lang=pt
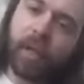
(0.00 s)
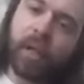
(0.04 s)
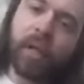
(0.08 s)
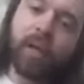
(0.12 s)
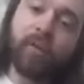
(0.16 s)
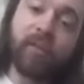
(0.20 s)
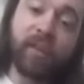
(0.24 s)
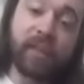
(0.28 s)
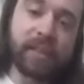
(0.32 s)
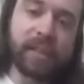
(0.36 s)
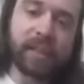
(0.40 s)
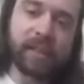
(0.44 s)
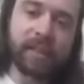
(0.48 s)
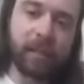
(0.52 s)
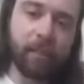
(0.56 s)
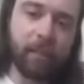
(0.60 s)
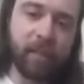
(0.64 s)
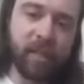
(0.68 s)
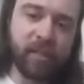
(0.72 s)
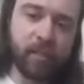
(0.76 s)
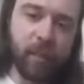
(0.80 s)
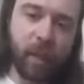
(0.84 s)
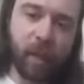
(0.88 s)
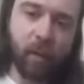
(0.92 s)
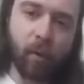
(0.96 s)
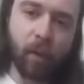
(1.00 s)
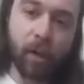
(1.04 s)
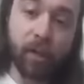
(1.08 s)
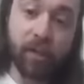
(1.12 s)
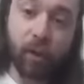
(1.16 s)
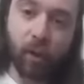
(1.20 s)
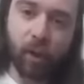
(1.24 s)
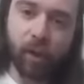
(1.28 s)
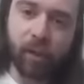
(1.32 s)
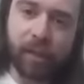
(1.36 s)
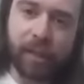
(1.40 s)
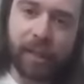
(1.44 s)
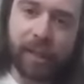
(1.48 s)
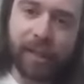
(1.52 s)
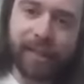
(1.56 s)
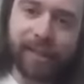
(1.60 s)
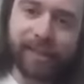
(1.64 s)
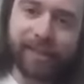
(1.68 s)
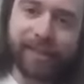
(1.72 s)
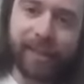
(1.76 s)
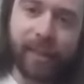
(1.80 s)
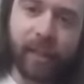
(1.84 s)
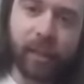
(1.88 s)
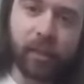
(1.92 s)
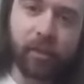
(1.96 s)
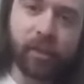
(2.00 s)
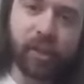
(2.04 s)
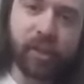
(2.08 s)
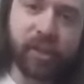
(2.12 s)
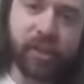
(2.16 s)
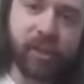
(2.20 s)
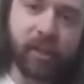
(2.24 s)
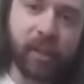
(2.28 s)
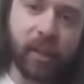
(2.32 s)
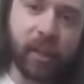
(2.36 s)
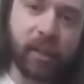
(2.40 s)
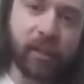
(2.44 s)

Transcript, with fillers: e fazer essa mesma coisa, ó, três dedos, esse,